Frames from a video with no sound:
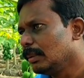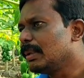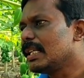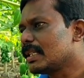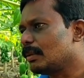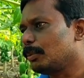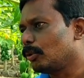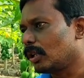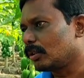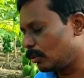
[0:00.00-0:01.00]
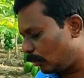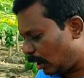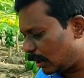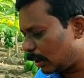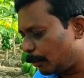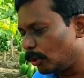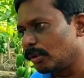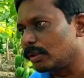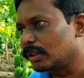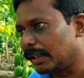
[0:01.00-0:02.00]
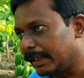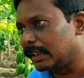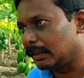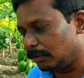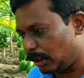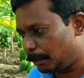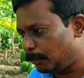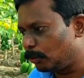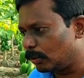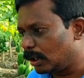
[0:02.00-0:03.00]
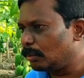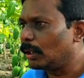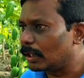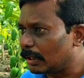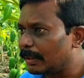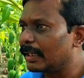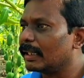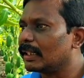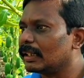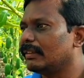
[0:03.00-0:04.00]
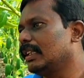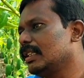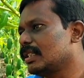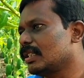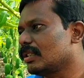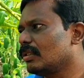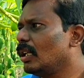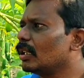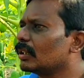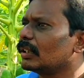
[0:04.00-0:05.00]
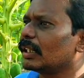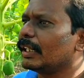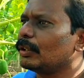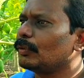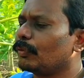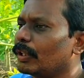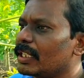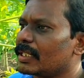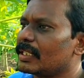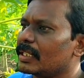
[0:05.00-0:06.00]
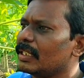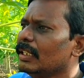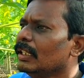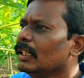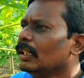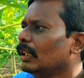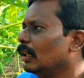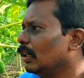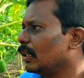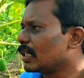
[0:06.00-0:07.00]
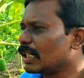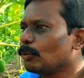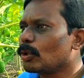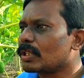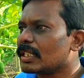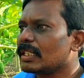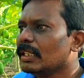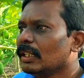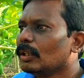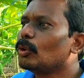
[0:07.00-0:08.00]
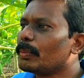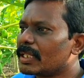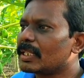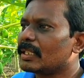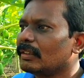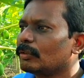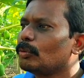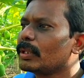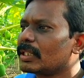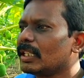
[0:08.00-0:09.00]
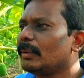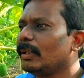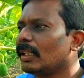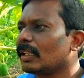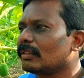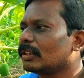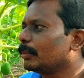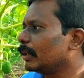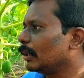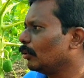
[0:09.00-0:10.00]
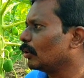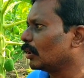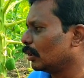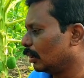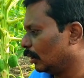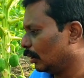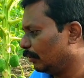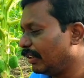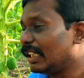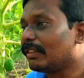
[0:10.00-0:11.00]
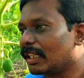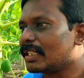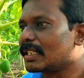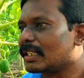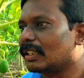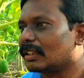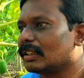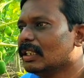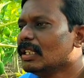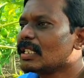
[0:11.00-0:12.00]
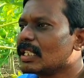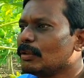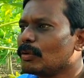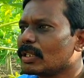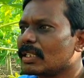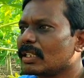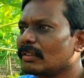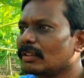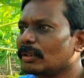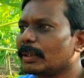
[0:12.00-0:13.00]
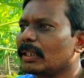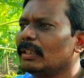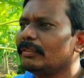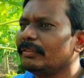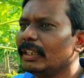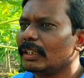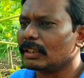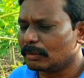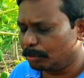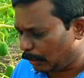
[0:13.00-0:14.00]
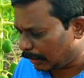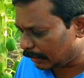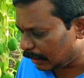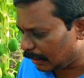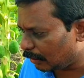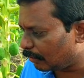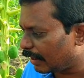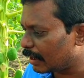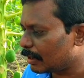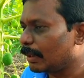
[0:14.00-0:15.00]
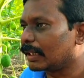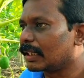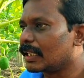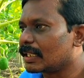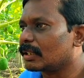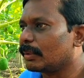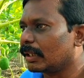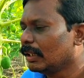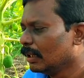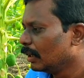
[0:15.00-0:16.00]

பிஎஸ்எல் பவுடர்னு சொல்லுவாங்க அந்த பவுடர் வந்து நைட்டு எப்போ ஊன்னாலும் அது இமீடியட்டாக அந்த வேலையை செஞ்சிடணும் அடுத்து த்ரீ டு ஃபோர் டேஸ் கழிச்சு சிஓசி குமிசில் குமிசில் அப்படின்றது வந்து பார்த்திங்கன்னா ஒரு வேர் வளர்ச்சிக்கானது சிஓசின்றது வந்து பார்த்தீங்கன்னா வேர் பக்கத்தில் வைரஸ் பாக்டீரியாஸ் இந்த மாதிரி